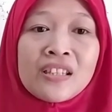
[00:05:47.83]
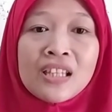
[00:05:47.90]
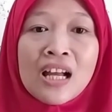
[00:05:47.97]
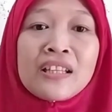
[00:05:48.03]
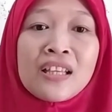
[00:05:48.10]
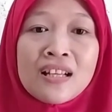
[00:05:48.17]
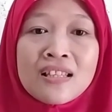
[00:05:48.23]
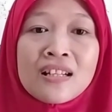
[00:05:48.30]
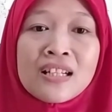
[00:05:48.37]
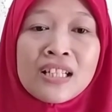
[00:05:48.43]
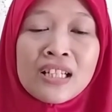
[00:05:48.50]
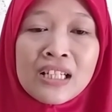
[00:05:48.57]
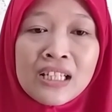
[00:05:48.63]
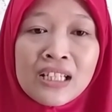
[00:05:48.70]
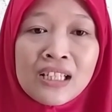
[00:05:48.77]
kitanya
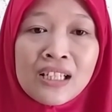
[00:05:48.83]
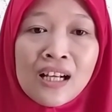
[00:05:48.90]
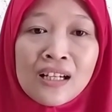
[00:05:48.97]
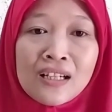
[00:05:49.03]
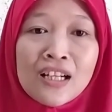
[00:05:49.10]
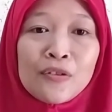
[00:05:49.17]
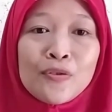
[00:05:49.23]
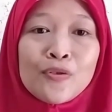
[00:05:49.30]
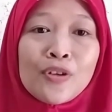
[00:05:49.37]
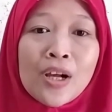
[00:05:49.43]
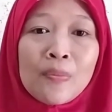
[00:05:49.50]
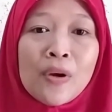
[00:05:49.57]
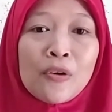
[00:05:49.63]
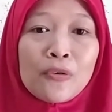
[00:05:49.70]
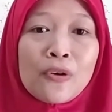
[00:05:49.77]
sendiri karena itu
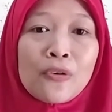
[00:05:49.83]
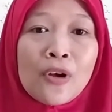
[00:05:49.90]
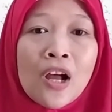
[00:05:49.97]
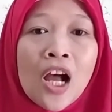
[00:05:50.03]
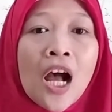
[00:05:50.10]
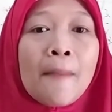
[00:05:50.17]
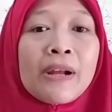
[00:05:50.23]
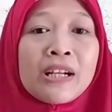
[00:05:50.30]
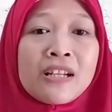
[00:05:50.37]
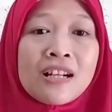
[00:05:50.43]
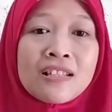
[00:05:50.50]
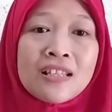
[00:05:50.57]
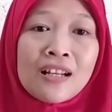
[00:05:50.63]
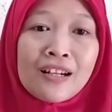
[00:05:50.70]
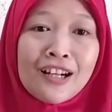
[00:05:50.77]
juga baru
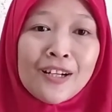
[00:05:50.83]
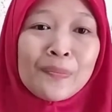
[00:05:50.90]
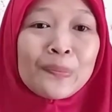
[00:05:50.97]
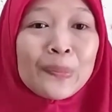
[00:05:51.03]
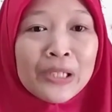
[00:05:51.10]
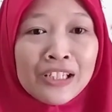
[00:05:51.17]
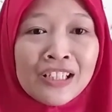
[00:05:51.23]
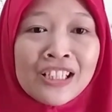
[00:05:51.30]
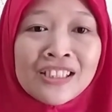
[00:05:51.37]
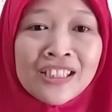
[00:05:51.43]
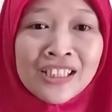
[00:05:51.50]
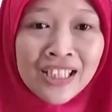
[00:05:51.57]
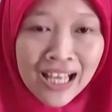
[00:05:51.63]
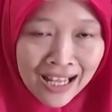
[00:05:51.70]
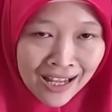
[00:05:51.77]
berdasarkan
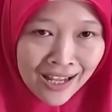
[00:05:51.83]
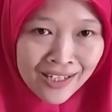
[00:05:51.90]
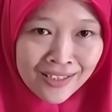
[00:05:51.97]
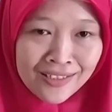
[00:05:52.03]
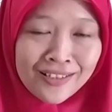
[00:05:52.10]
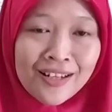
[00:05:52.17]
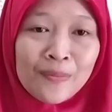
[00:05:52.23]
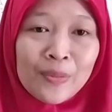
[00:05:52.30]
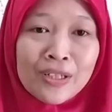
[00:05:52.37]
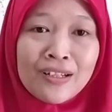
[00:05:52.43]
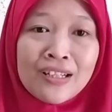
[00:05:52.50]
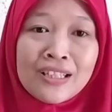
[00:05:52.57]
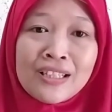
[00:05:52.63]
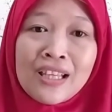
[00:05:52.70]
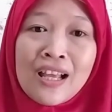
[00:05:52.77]
penelitian
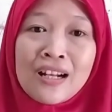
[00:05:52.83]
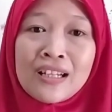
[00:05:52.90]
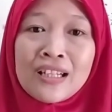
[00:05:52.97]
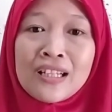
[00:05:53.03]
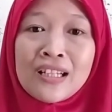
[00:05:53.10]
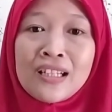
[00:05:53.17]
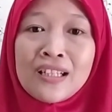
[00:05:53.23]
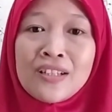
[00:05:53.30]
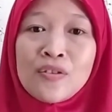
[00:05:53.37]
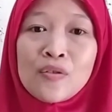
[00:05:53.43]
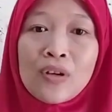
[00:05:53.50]
penelitian ini